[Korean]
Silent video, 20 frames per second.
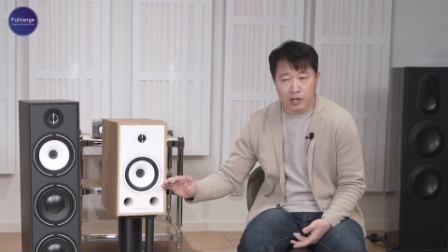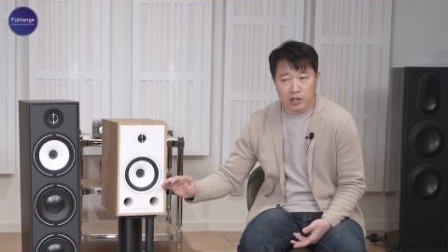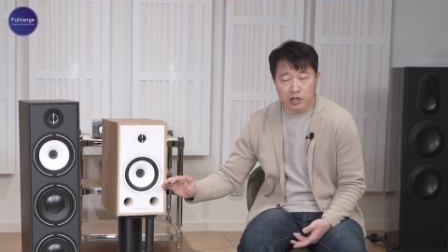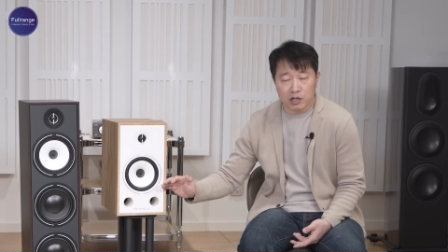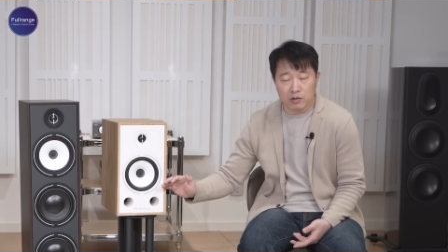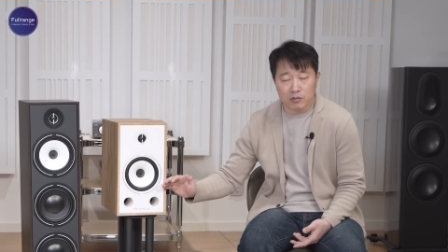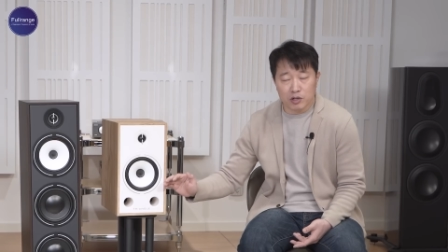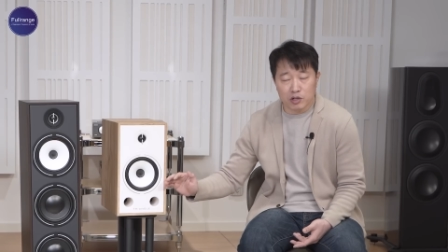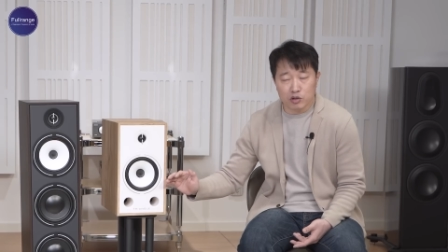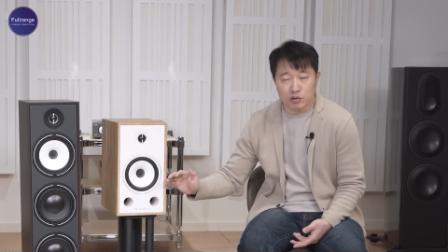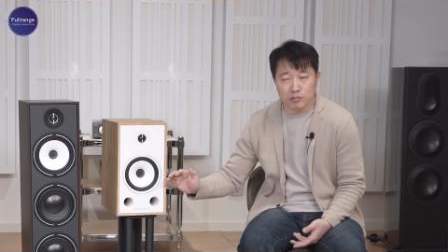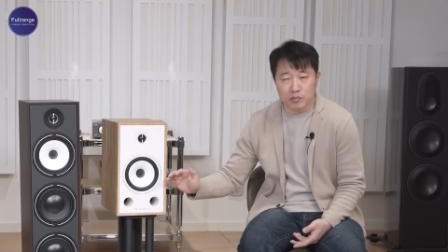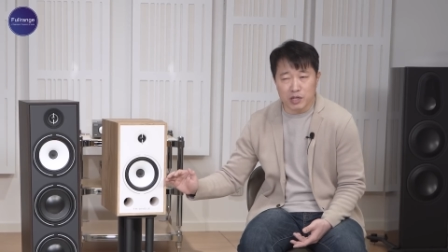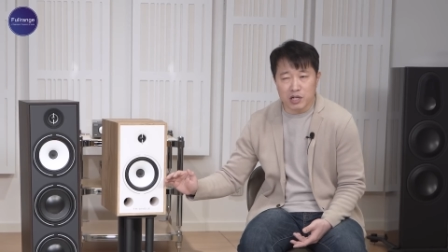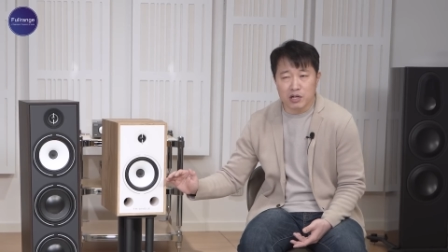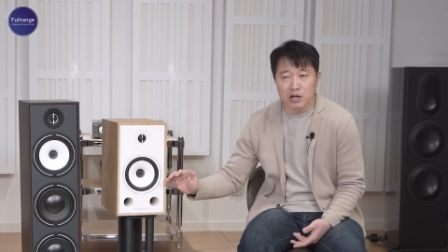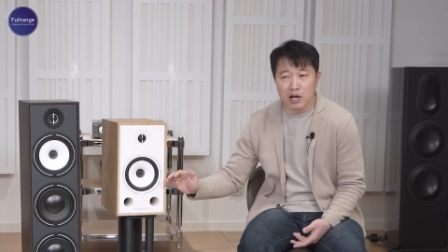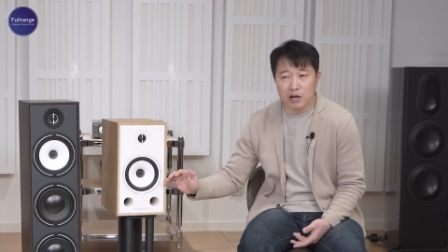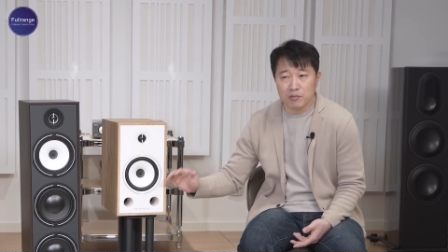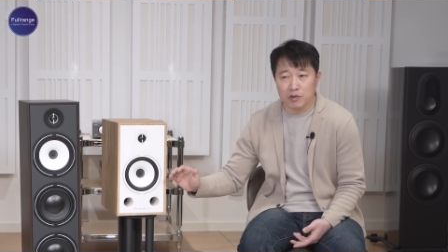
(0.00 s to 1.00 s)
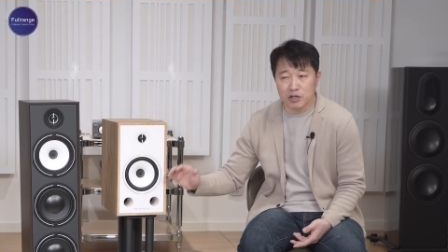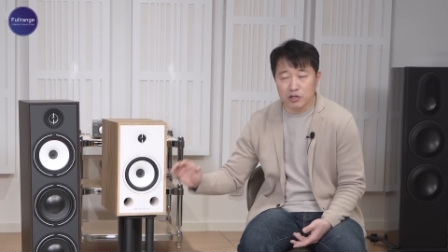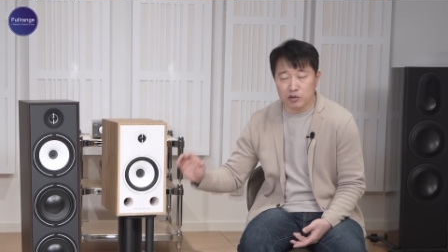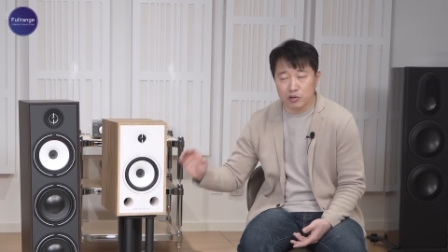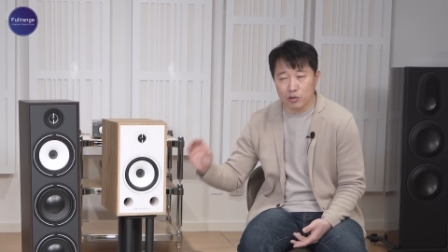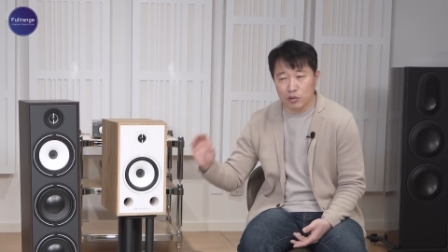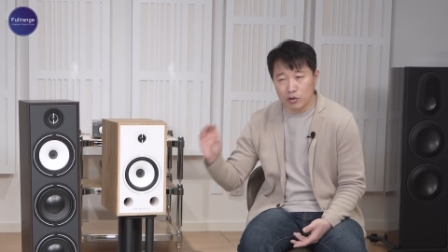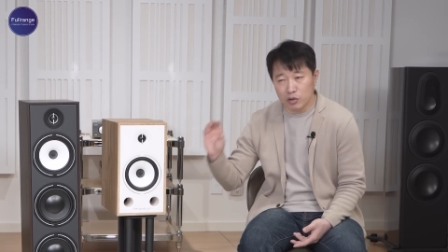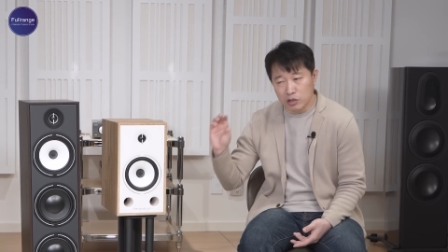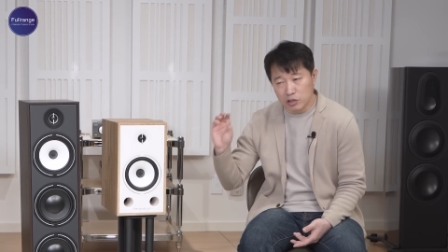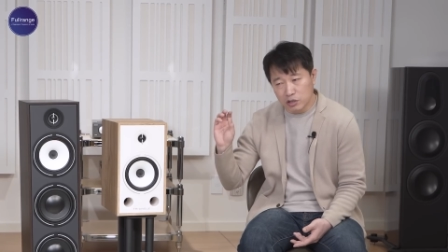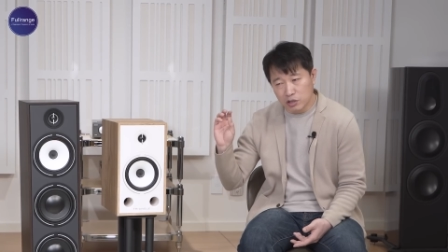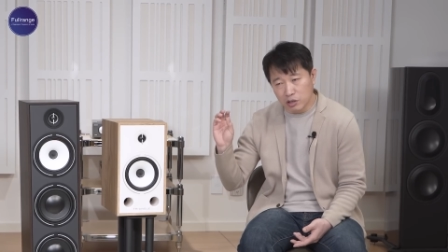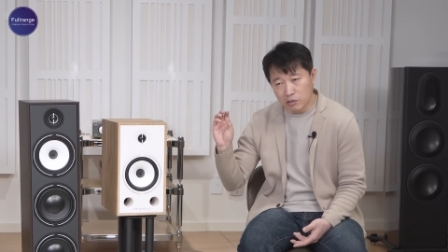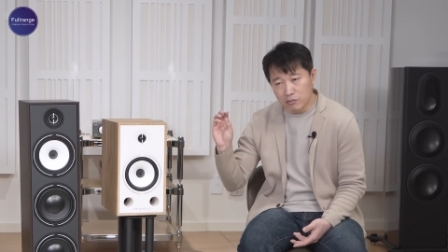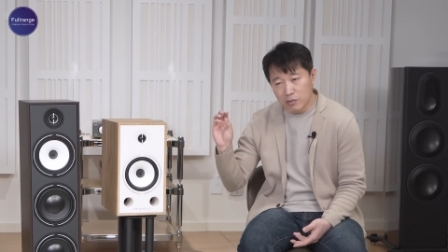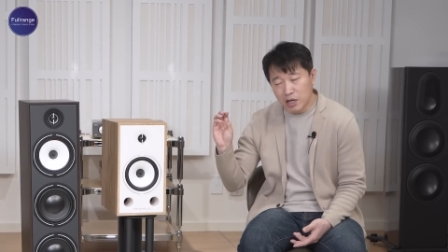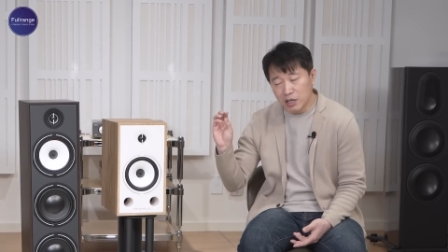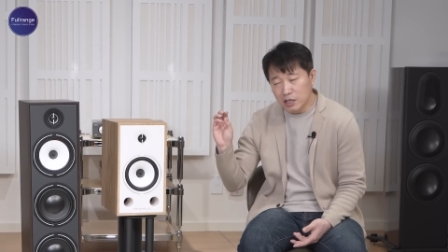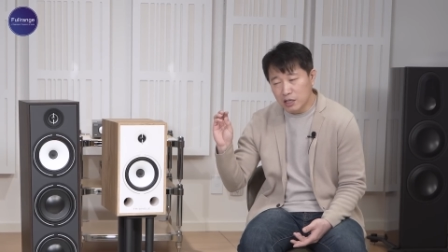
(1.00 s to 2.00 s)
그러면서도 미려하면서도
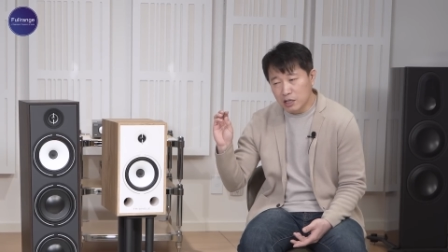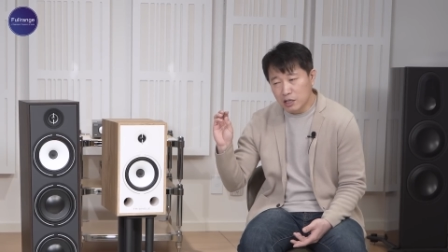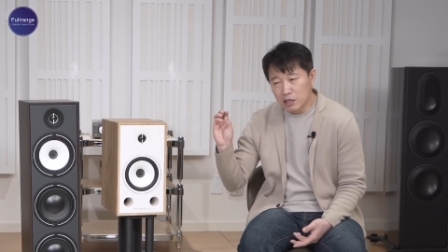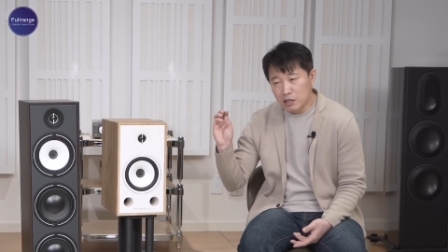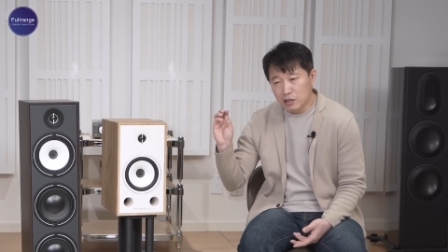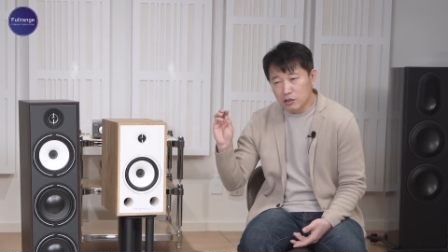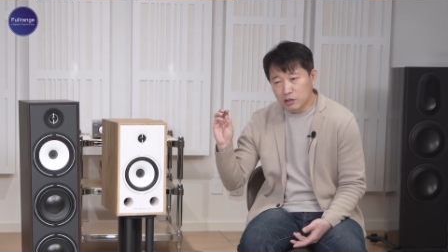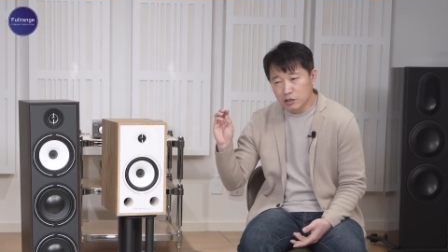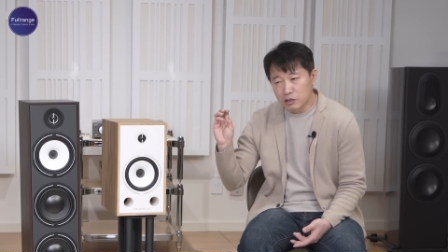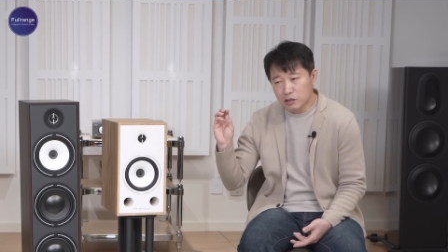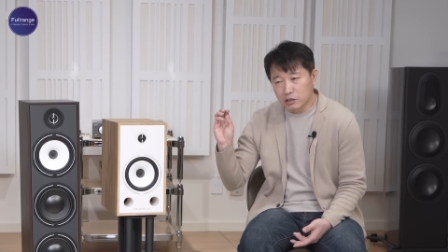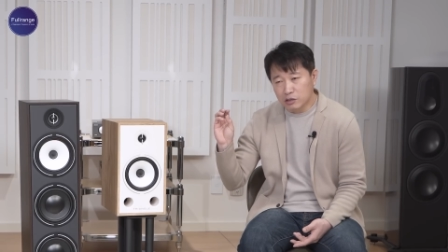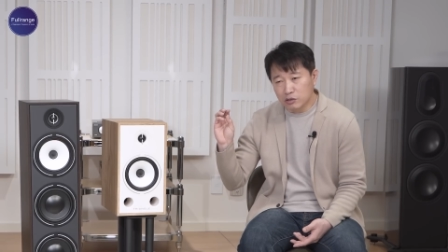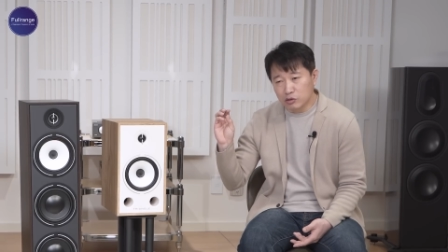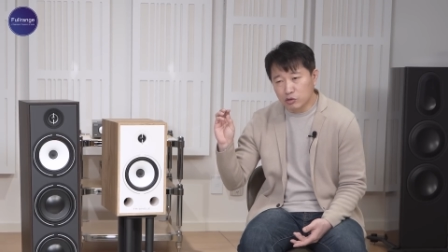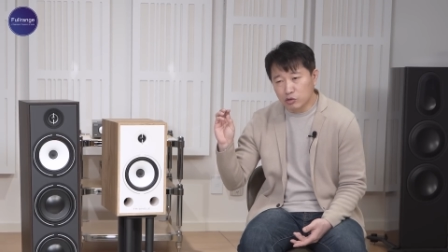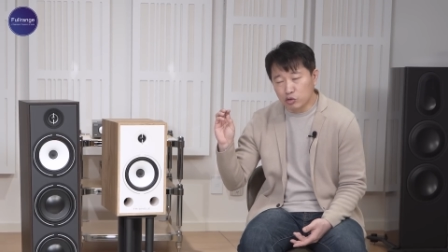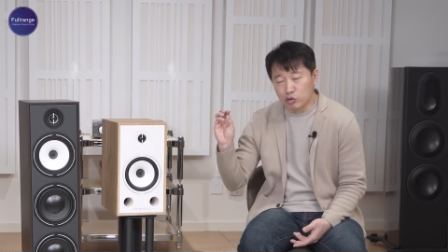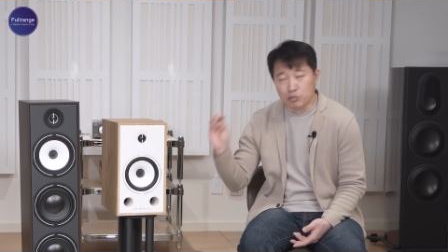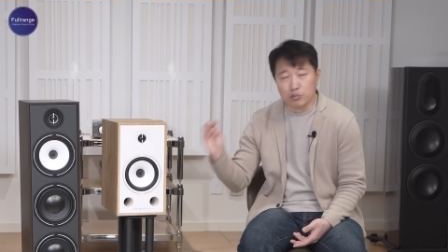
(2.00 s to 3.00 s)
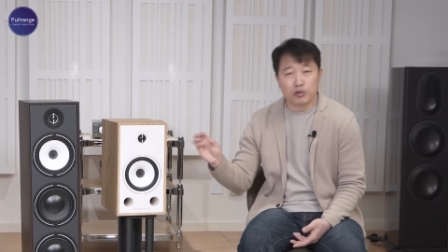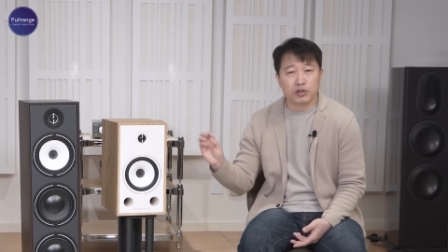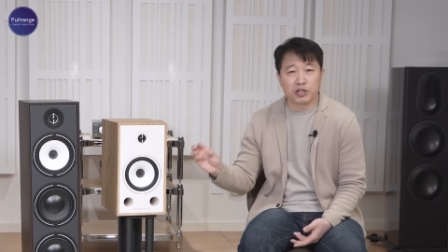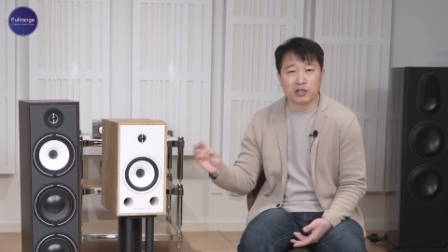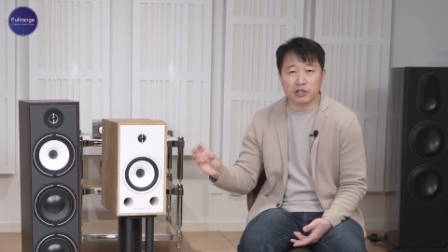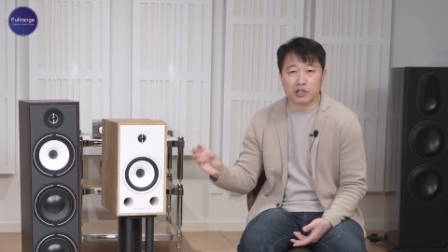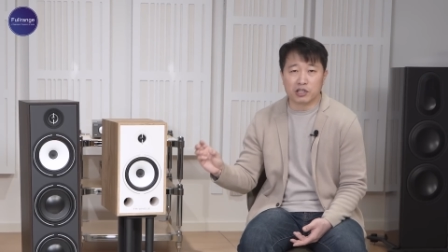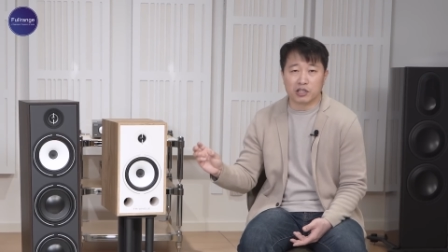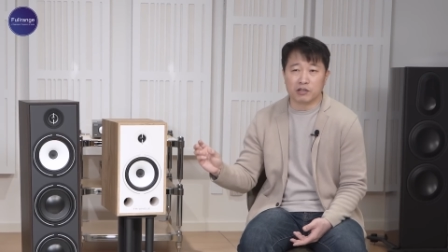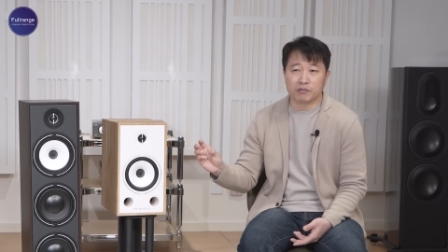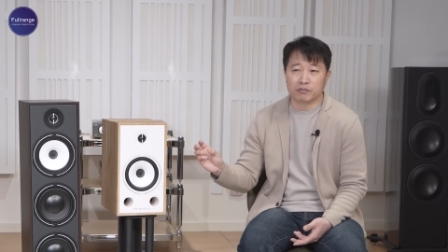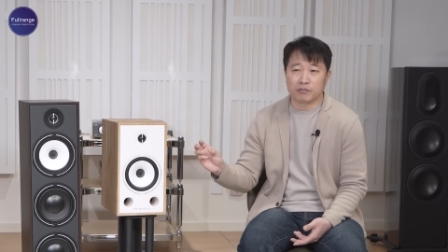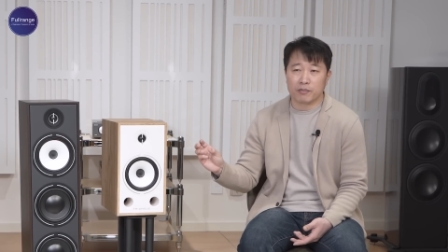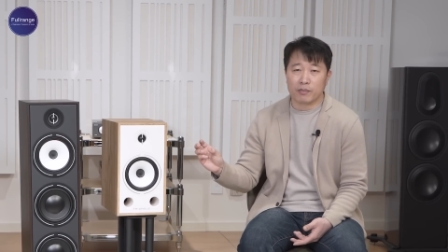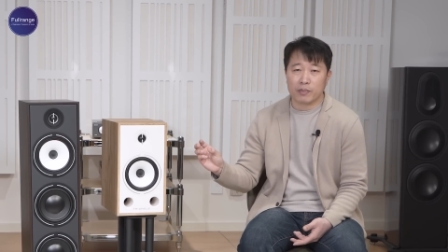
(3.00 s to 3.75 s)
정말 눈부신 느낌,